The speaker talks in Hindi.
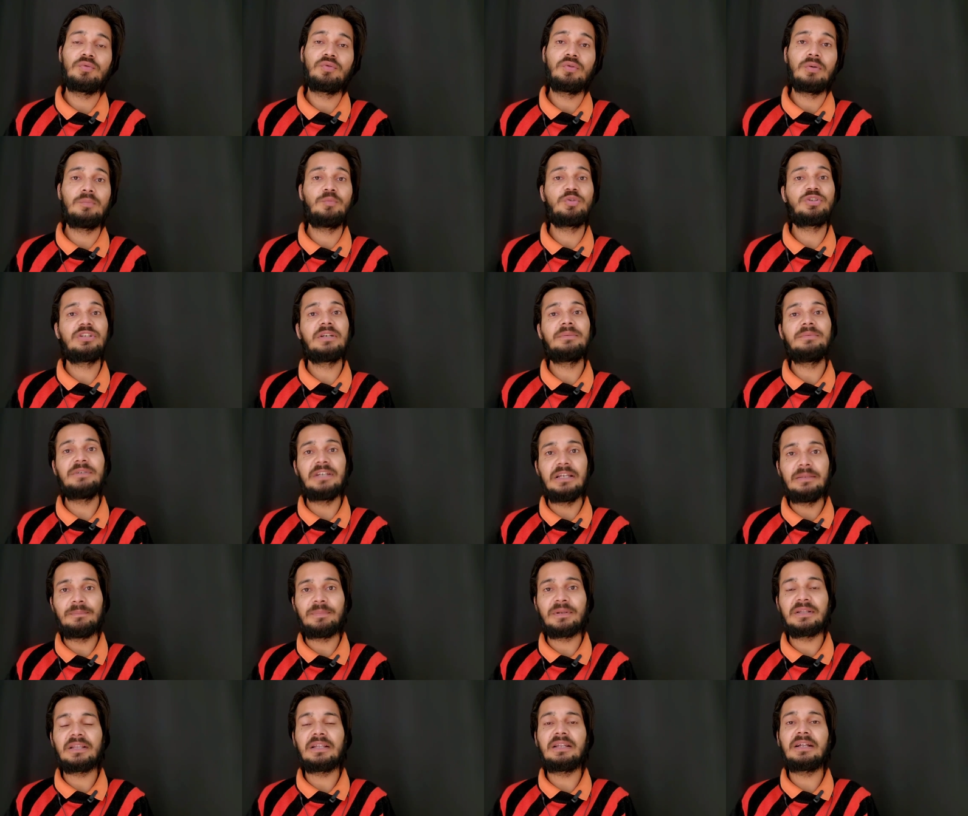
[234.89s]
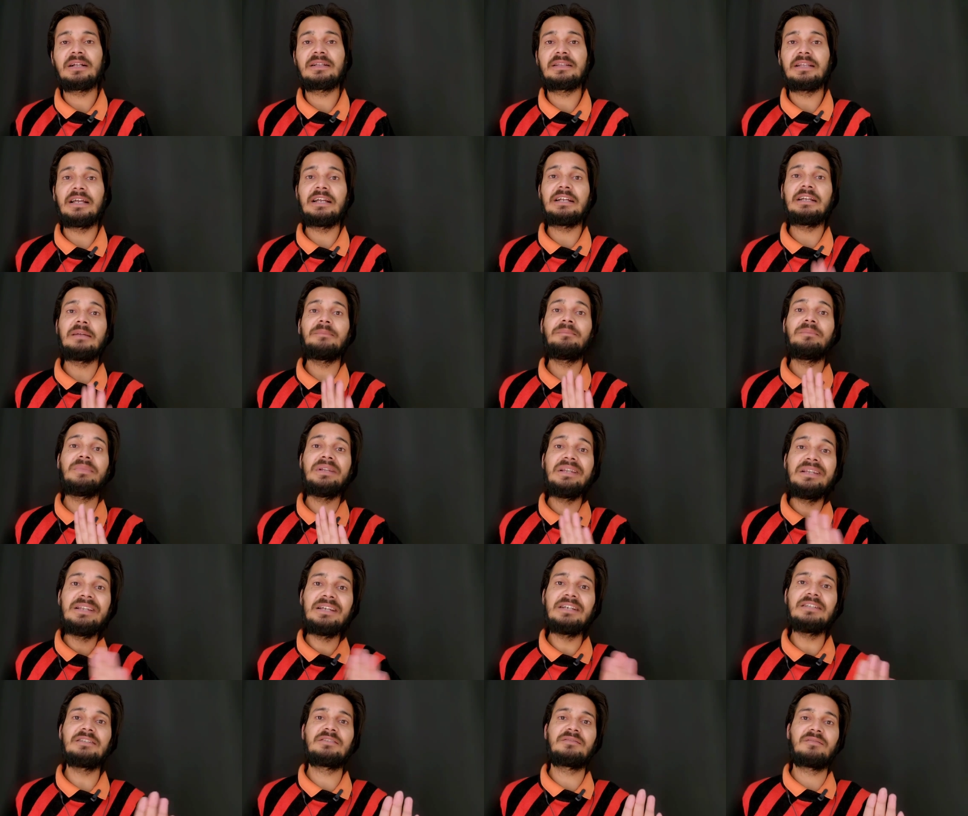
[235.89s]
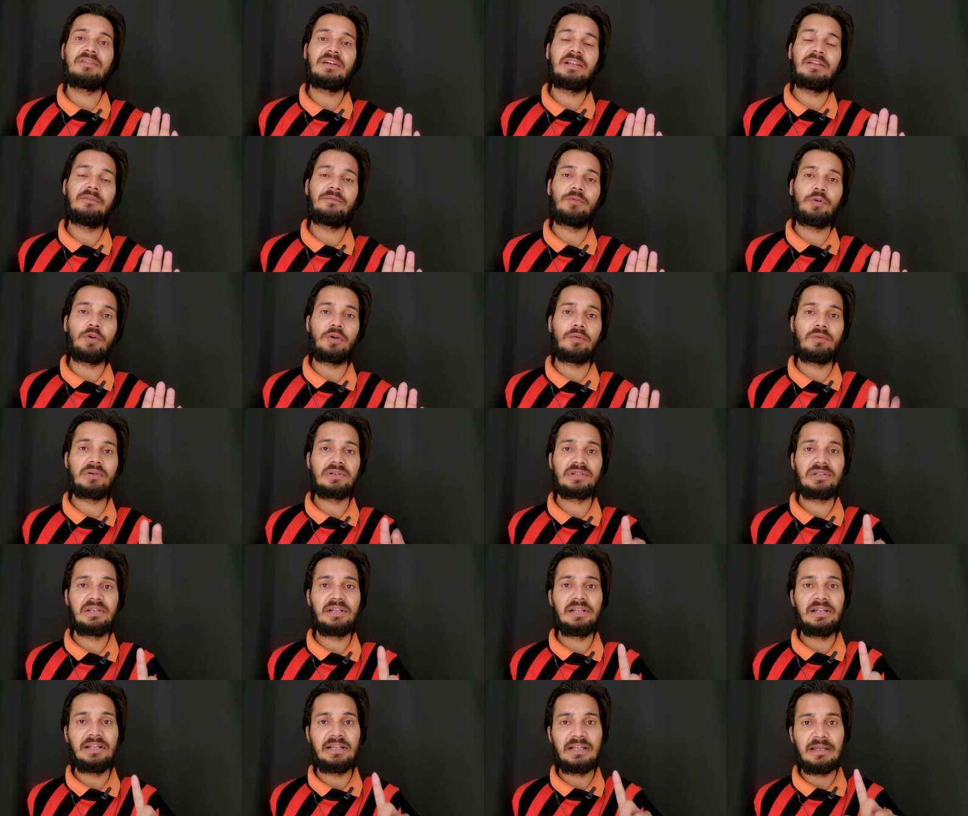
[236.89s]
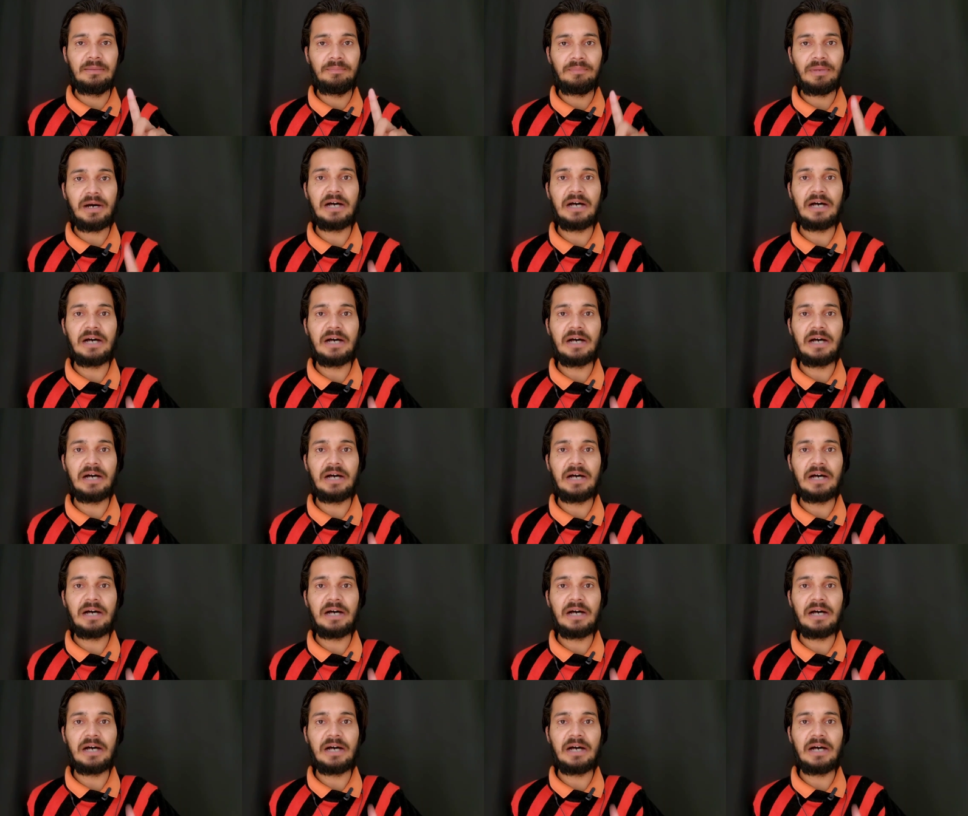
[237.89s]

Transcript: तो मुझे भी यही पता लगता है कि मिलियंस वाले फॉलोवर्स लेने के